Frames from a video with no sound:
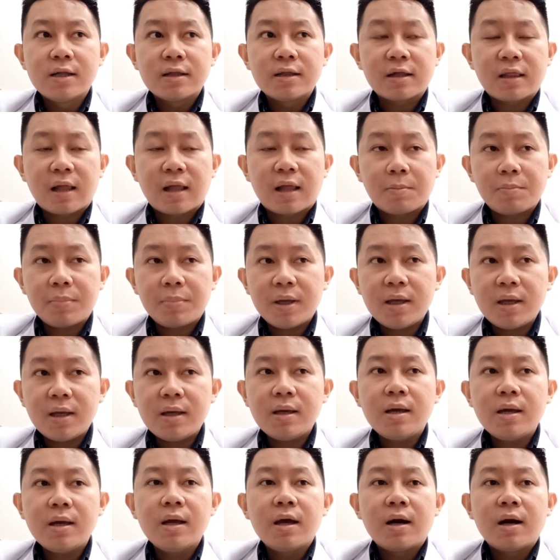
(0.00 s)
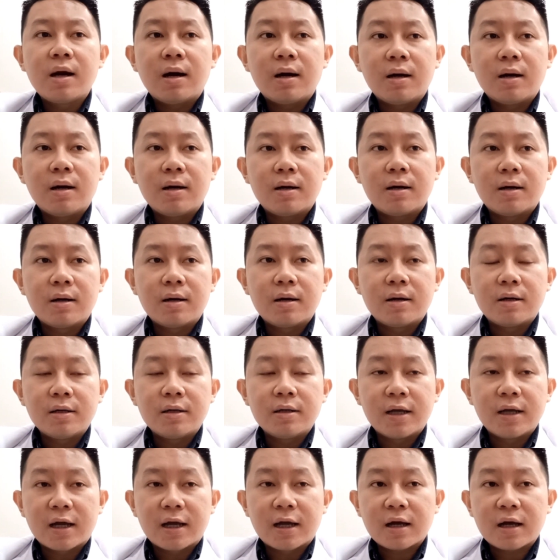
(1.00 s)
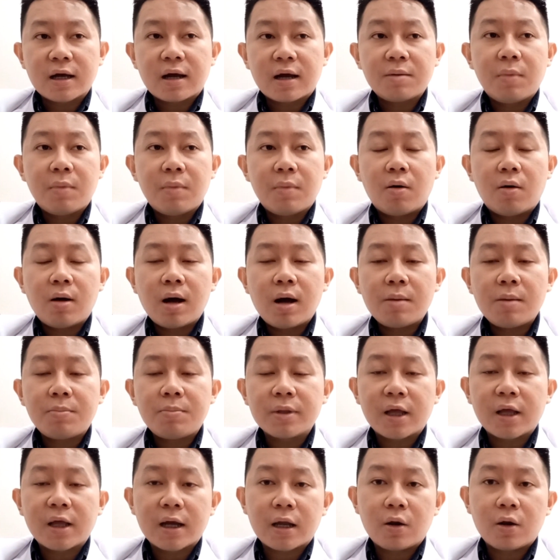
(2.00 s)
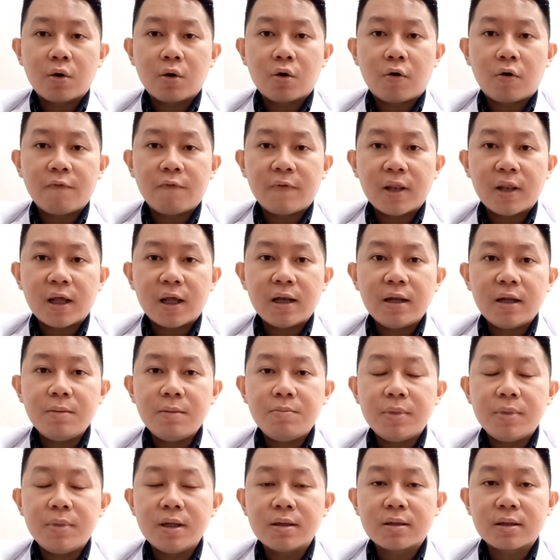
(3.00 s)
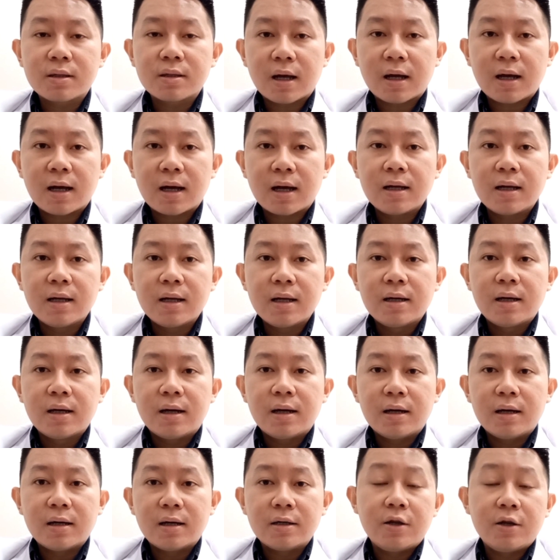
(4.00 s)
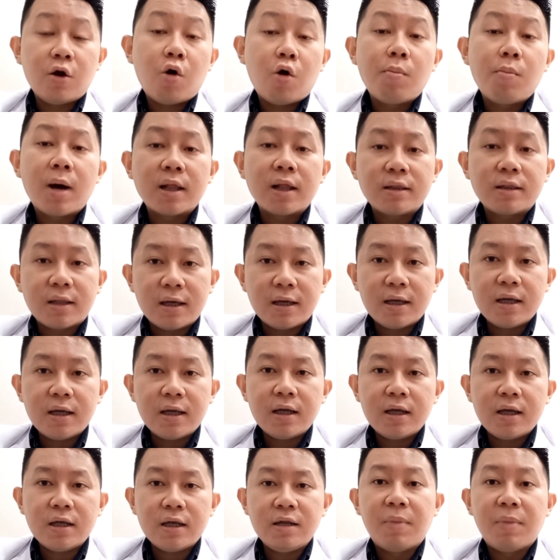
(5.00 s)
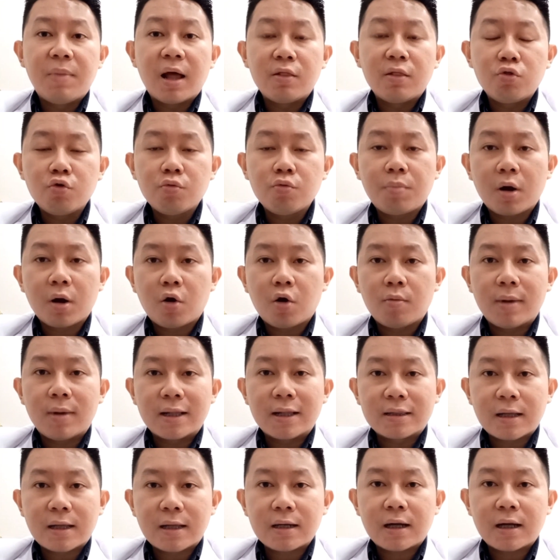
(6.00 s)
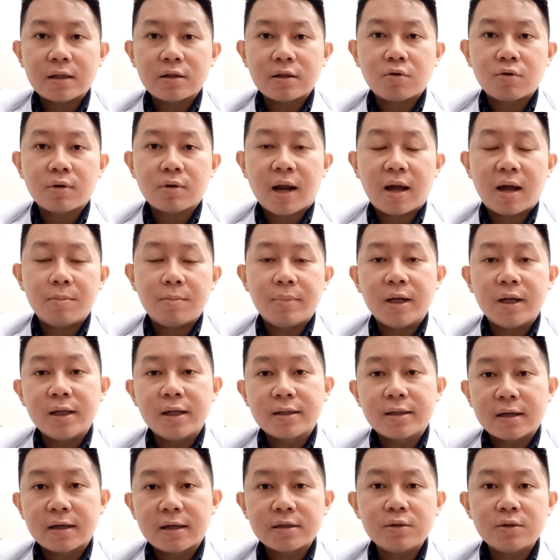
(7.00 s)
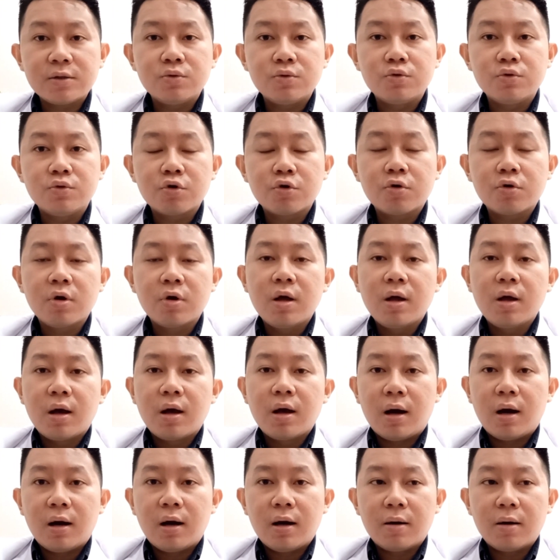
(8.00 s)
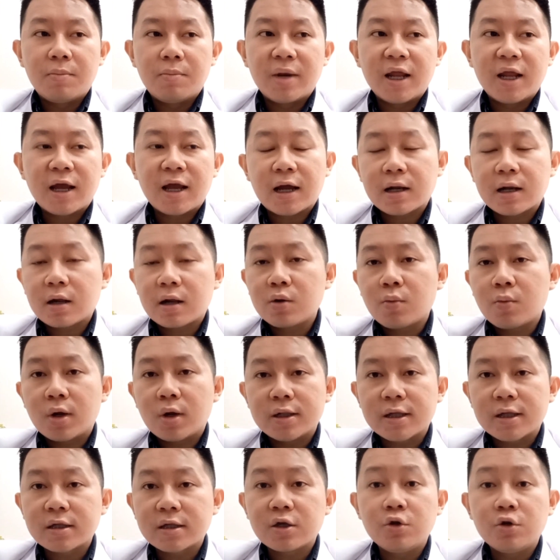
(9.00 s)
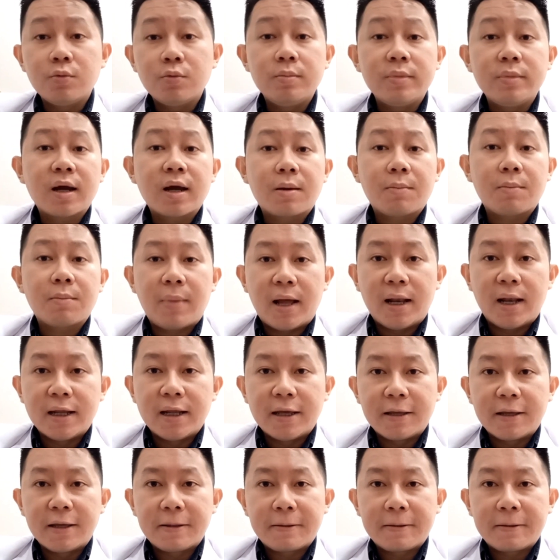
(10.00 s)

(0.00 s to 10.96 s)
Tetapi eh, dikatakan bahwa penyakit long COVID ini bisa uh, diobati, dibantu pengobatan atau rehabilitasi untuk uh, meningkatkan kualitas hidupnya kembali.